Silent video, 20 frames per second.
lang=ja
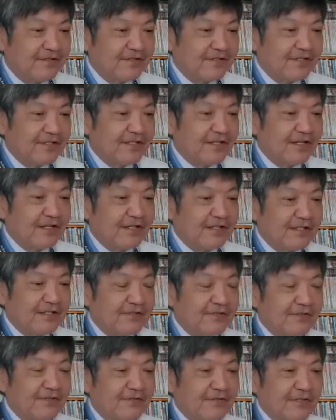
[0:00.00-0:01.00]
金上がっ
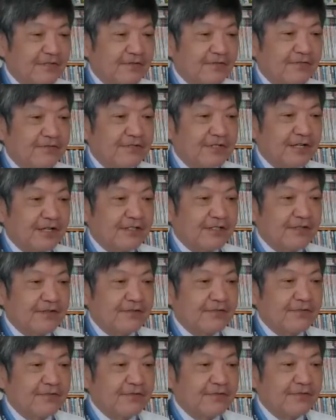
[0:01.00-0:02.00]
てるということはドル下がって
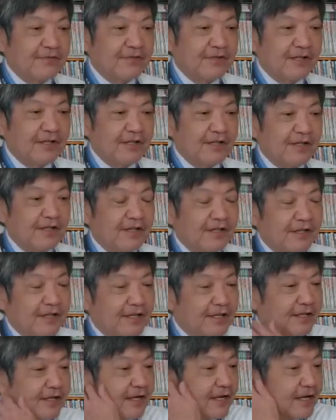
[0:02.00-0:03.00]
るということで、
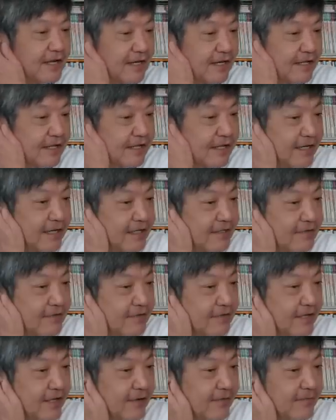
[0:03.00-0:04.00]
えー、円が上がらなあかん
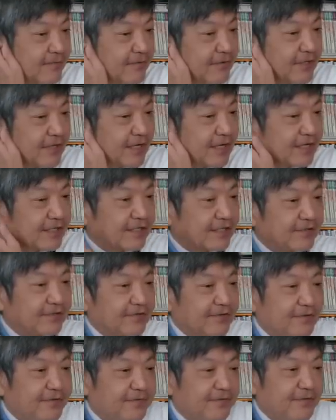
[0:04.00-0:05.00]
のに円も下がって
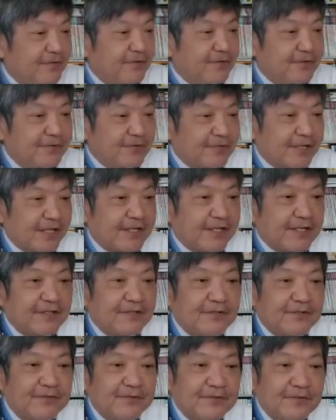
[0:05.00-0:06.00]
ると。どういうことやねん
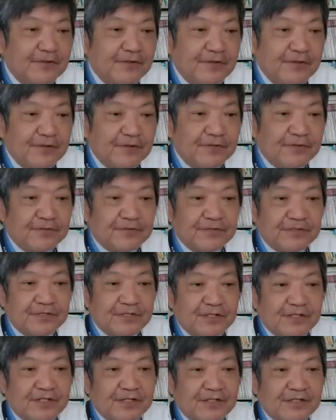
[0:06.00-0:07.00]
ということ
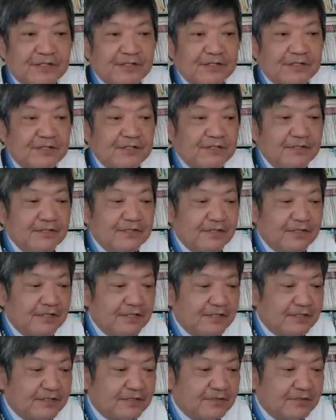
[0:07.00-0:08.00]
です
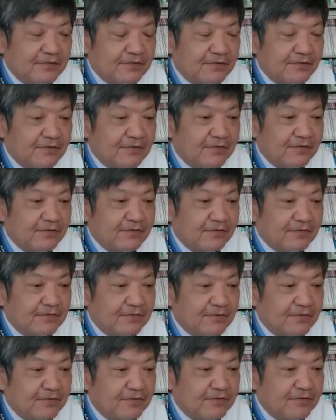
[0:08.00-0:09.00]
ね。えー、っ
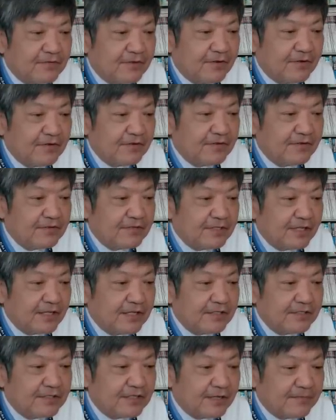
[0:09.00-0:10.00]
と、ドルウォン
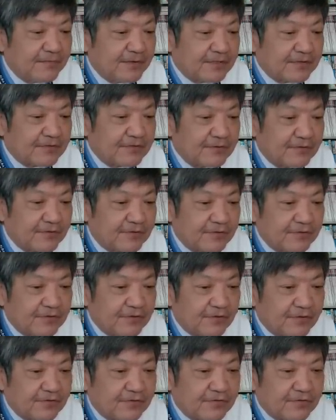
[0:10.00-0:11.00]

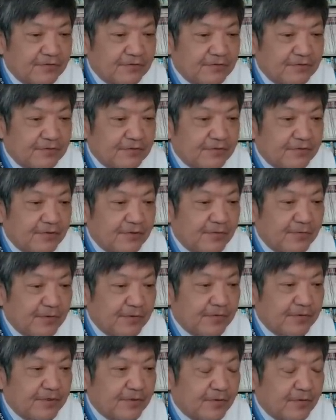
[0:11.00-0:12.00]
1356。これ
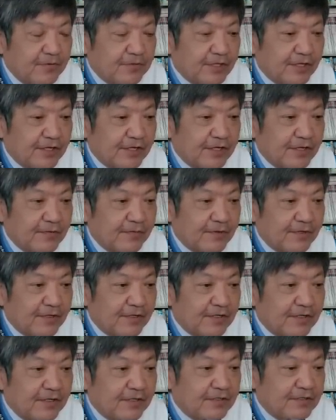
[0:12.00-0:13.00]
もちょっと押され気
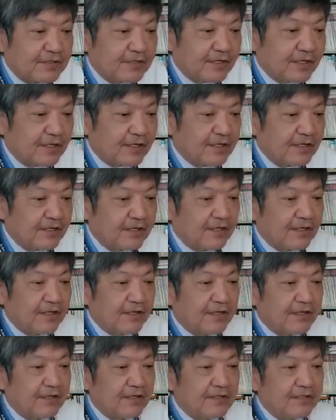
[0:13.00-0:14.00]
味ですね。
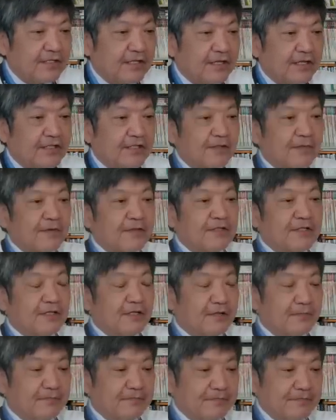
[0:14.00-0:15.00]
えー、下がってます
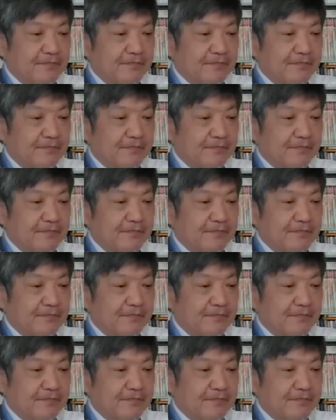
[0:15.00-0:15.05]
ね。